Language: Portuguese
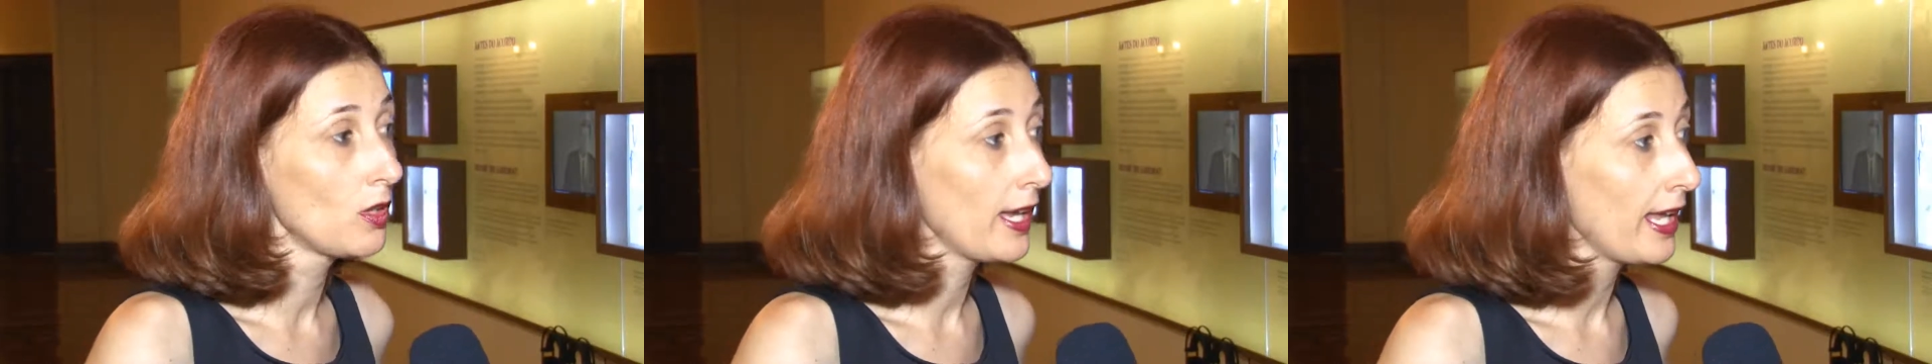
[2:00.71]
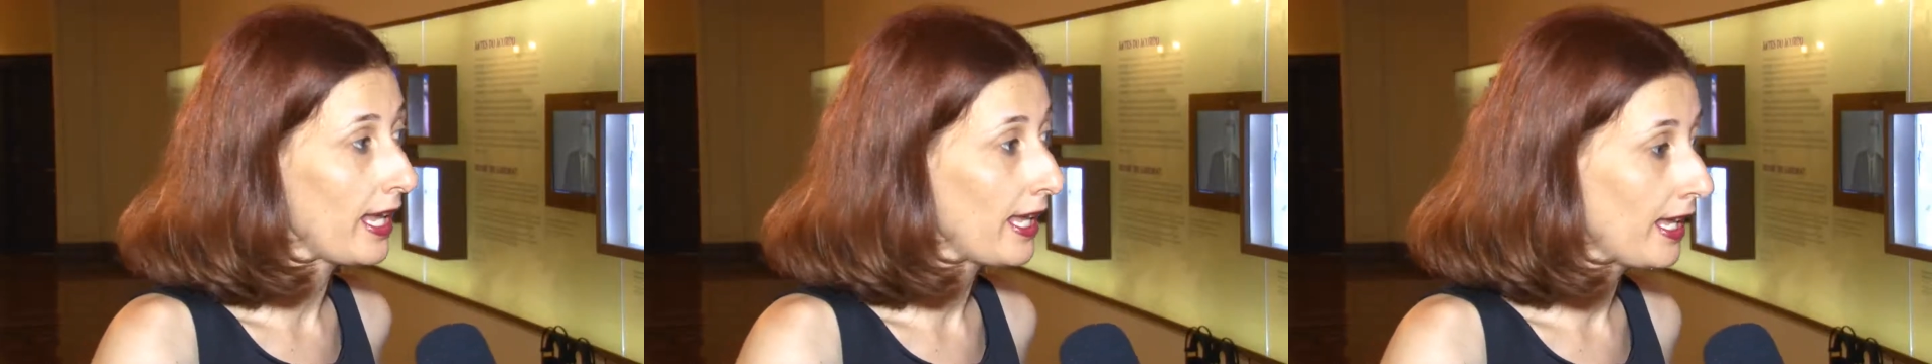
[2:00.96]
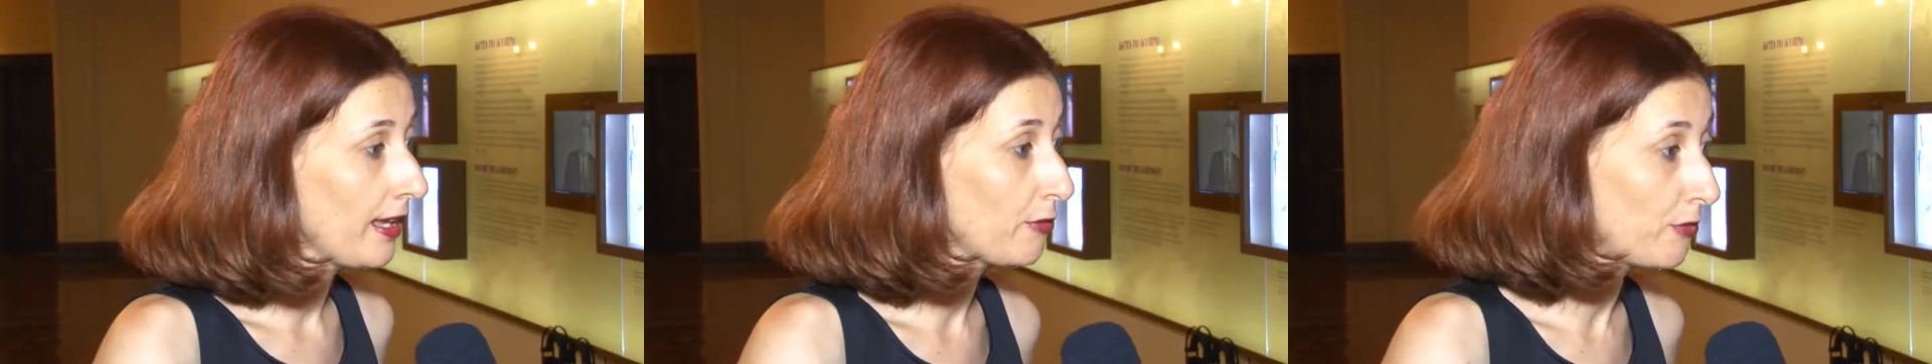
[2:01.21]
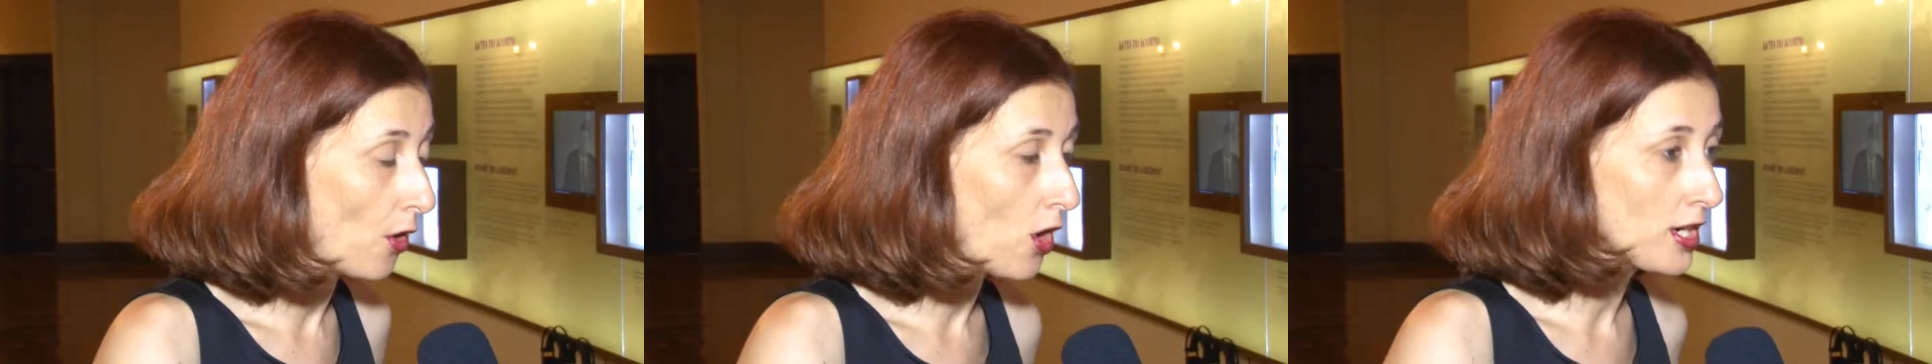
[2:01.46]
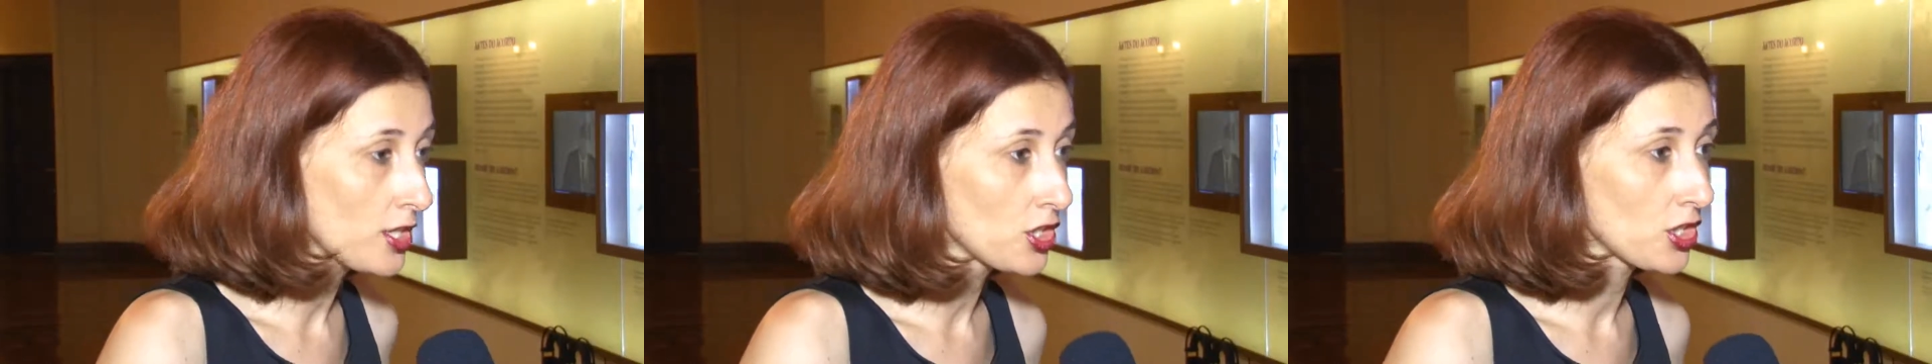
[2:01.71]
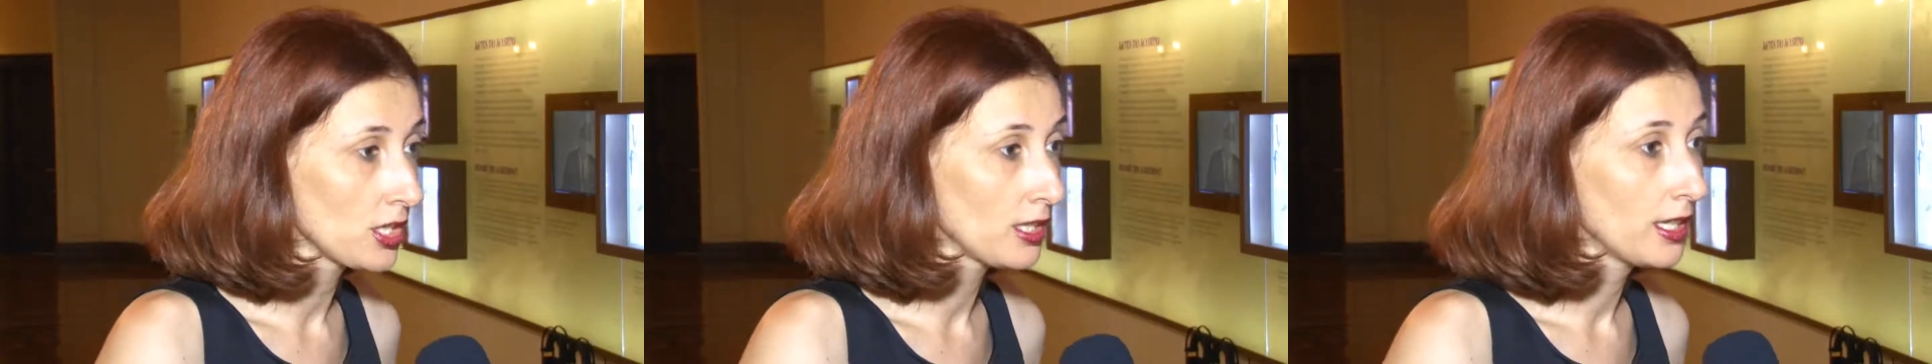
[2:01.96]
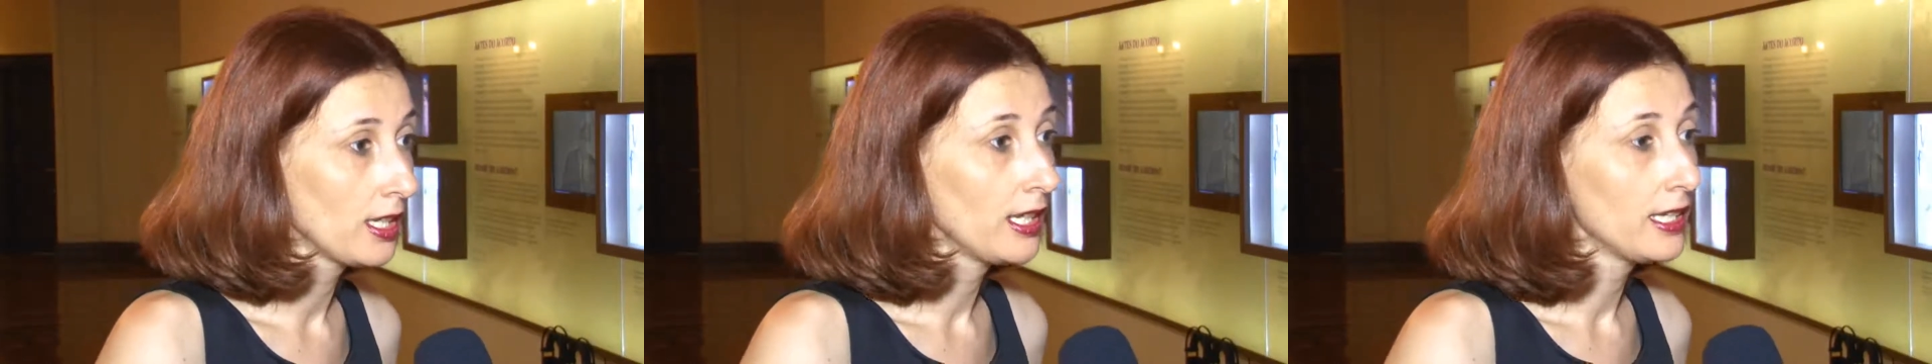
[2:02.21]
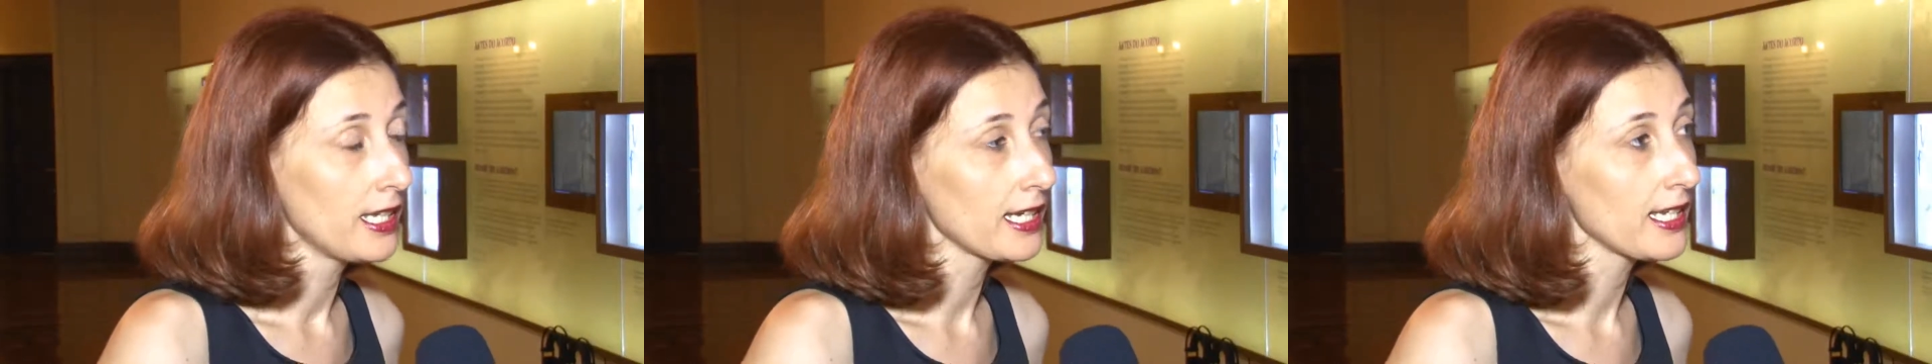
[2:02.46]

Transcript: é, forte na